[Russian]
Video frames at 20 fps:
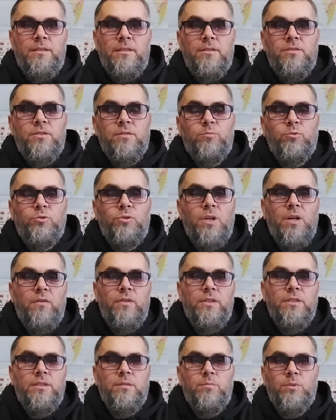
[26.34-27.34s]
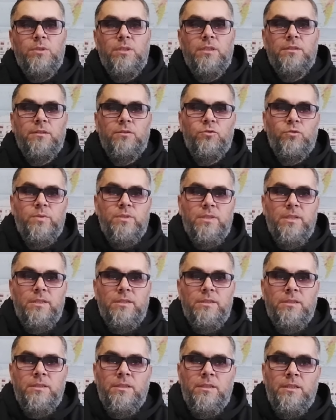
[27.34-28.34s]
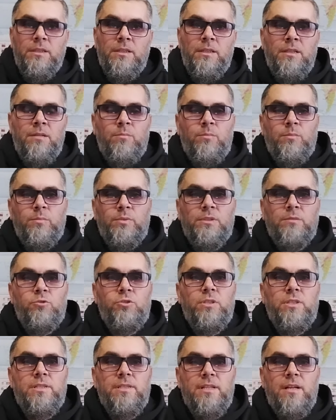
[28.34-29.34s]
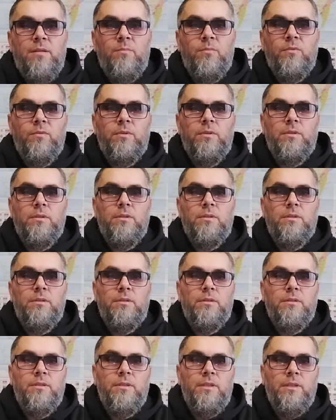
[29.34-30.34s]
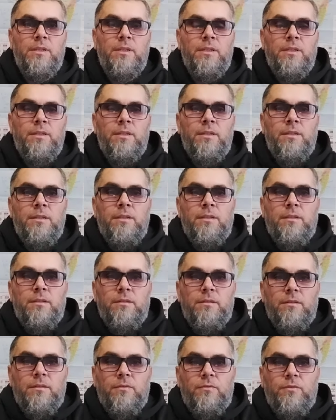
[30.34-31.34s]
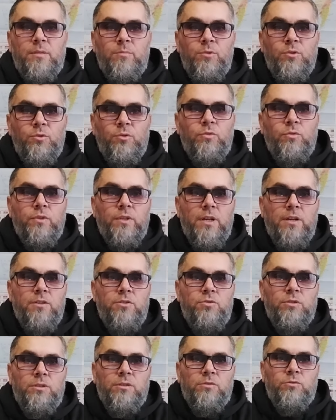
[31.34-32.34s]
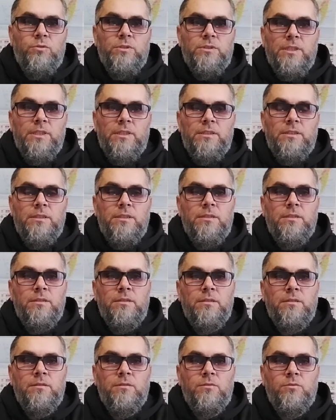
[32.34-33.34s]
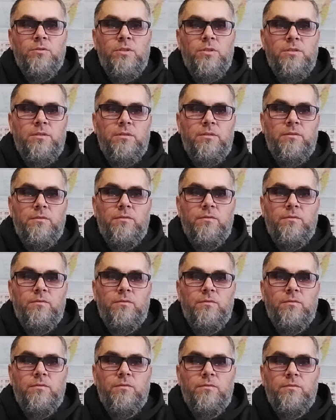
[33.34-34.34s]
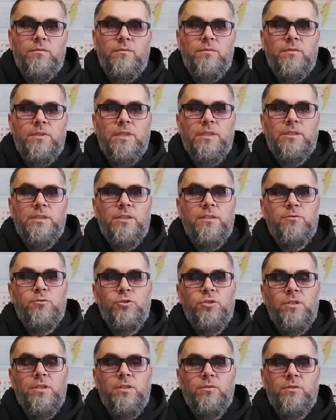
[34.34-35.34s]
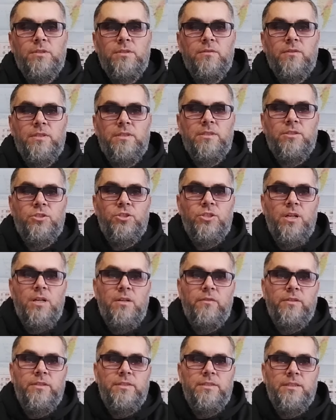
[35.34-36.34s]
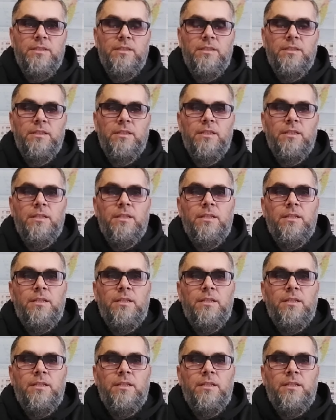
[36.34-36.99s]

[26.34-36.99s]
Я сейчас буду говорить именно о таком саде, потому что сам э, Э, формирую и выращиваю такой сад. Он, э, в некоторых источниках называется шаговые сады,